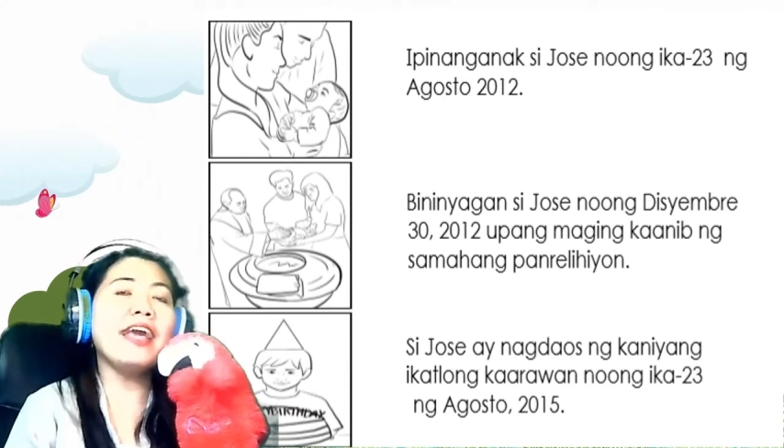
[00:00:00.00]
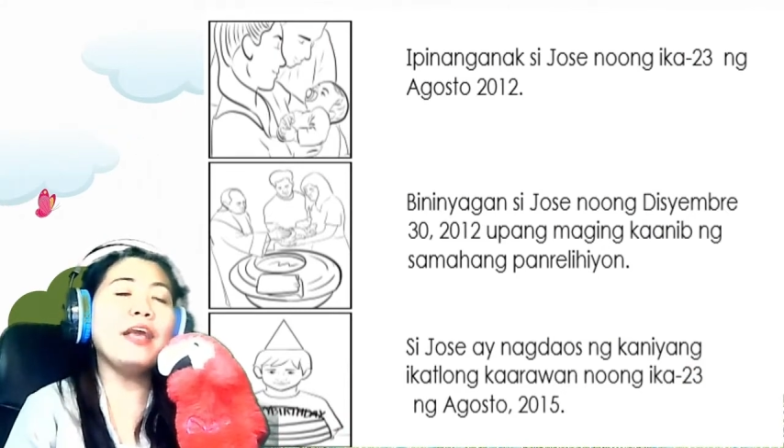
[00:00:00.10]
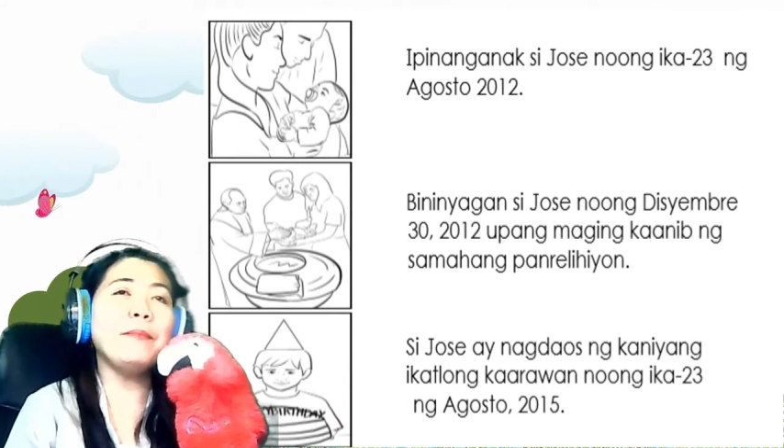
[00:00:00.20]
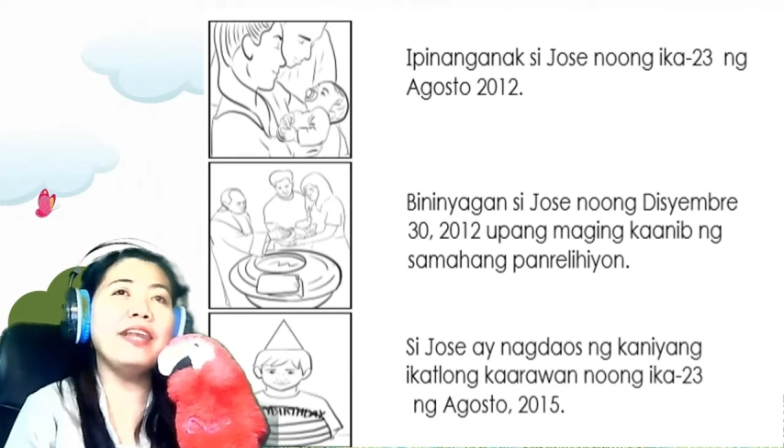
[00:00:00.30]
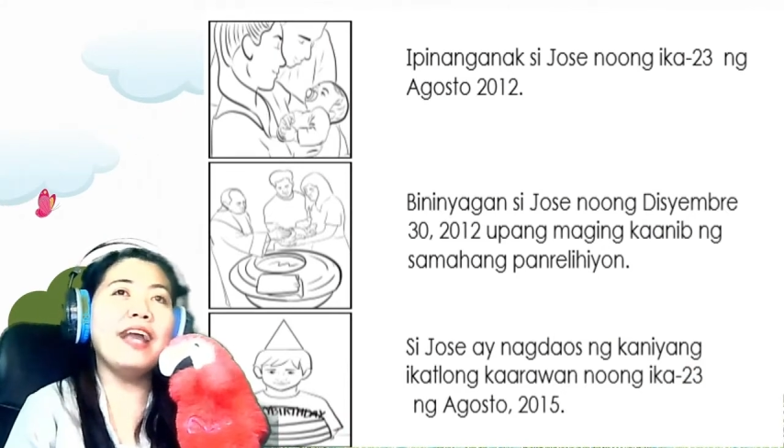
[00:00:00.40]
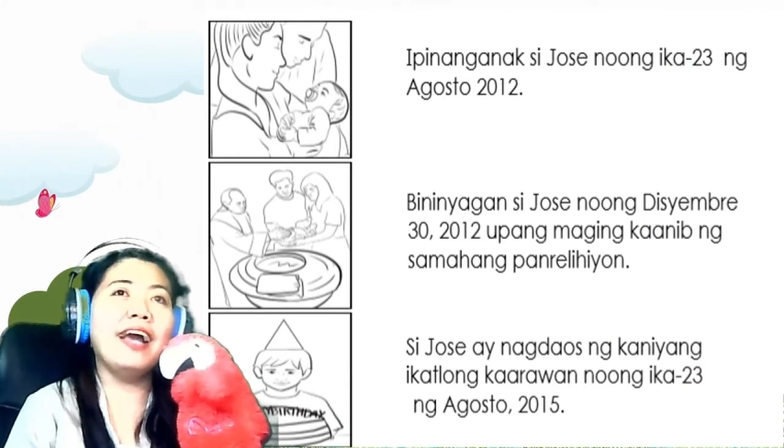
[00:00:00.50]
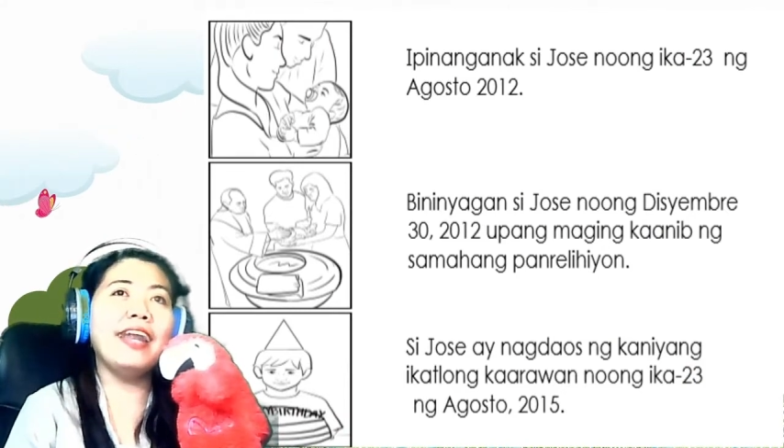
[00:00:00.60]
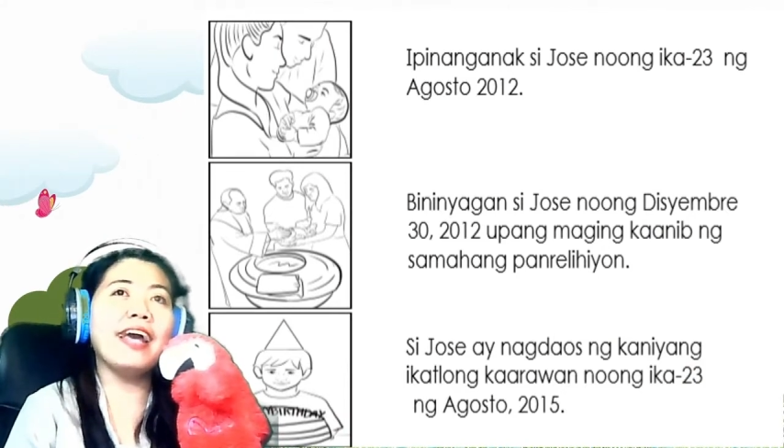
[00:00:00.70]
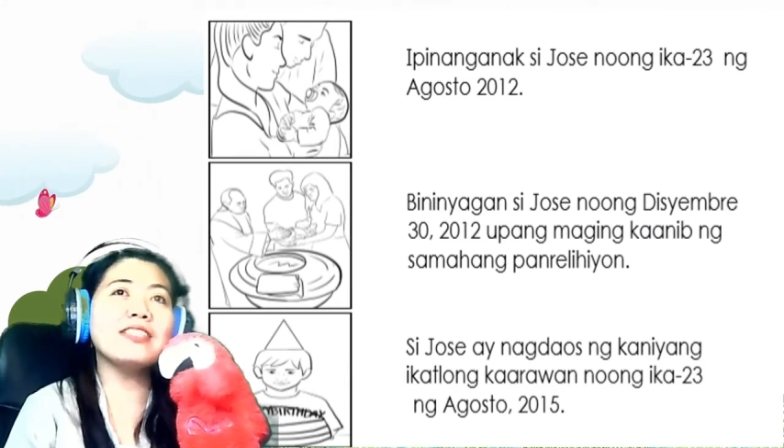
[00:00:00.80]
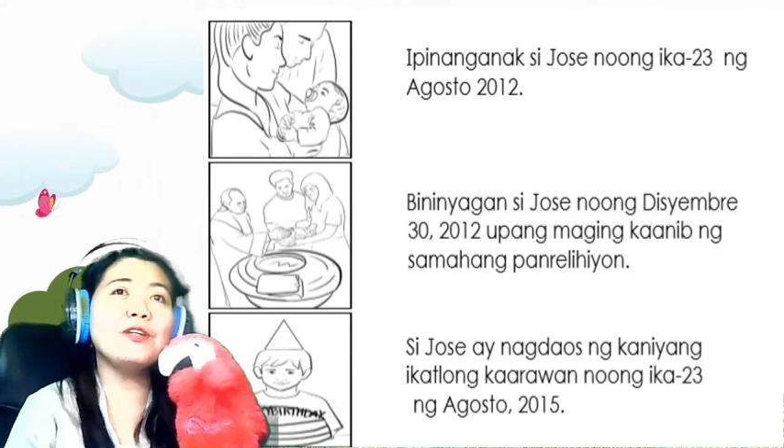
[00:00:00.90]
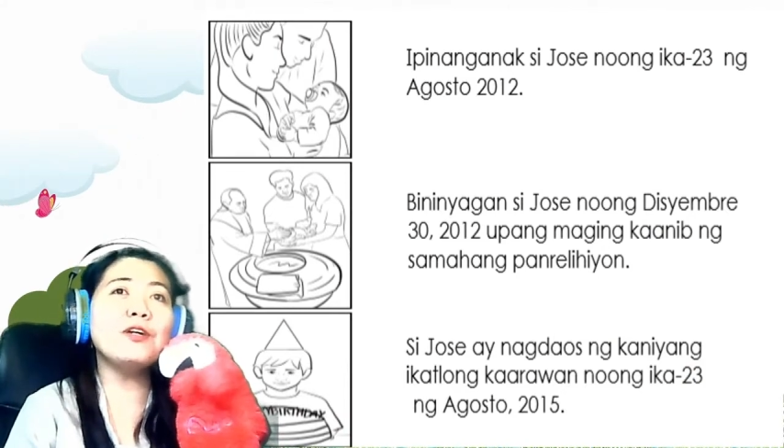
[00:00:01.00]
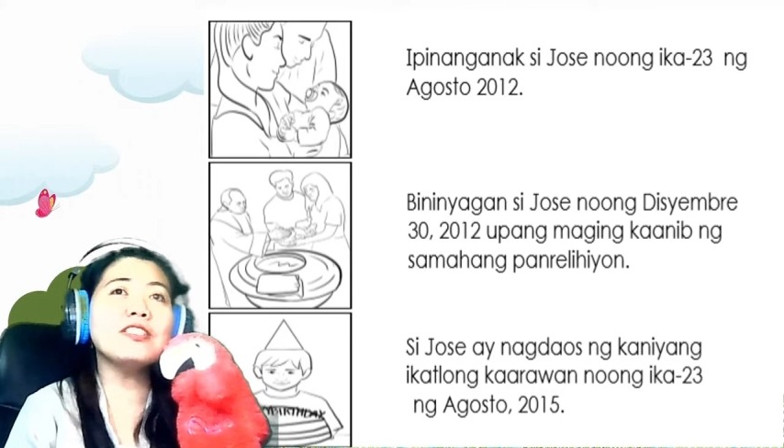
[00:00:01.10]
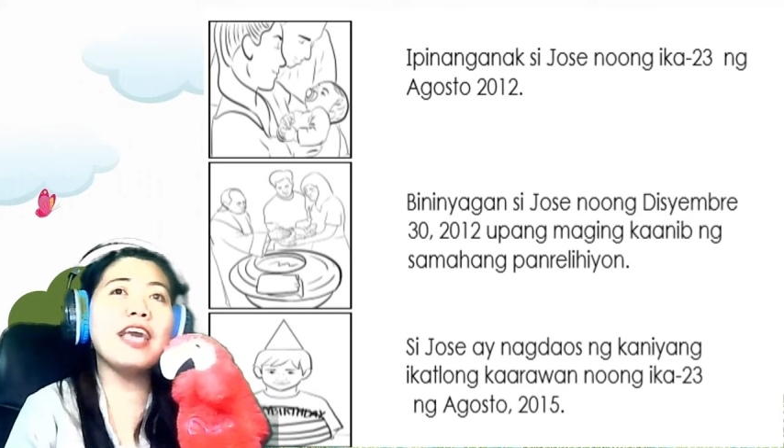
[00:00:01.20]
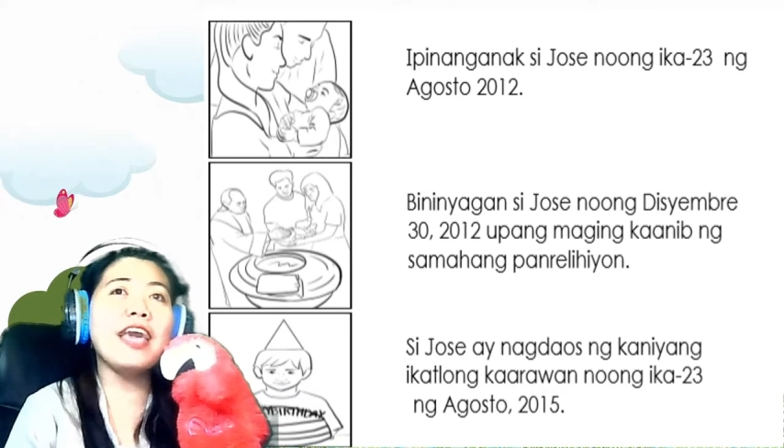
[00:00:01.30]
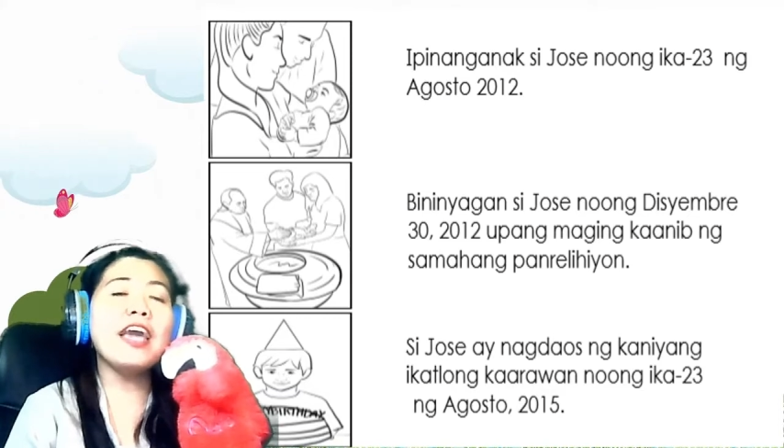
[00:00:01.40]
na ipinanganak si
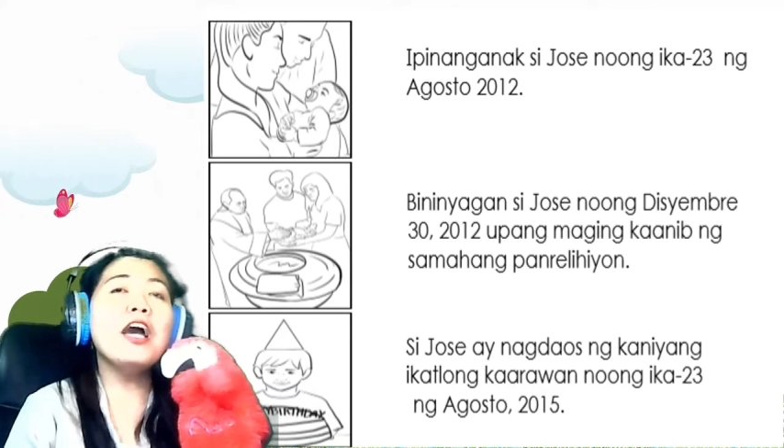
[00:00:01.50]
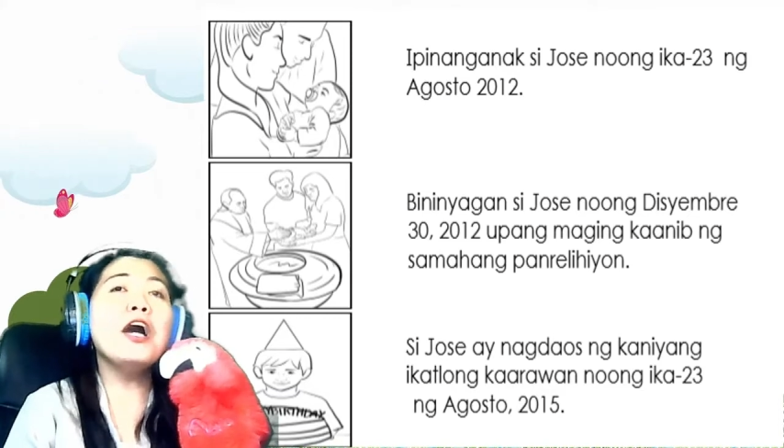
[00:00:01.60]
Jose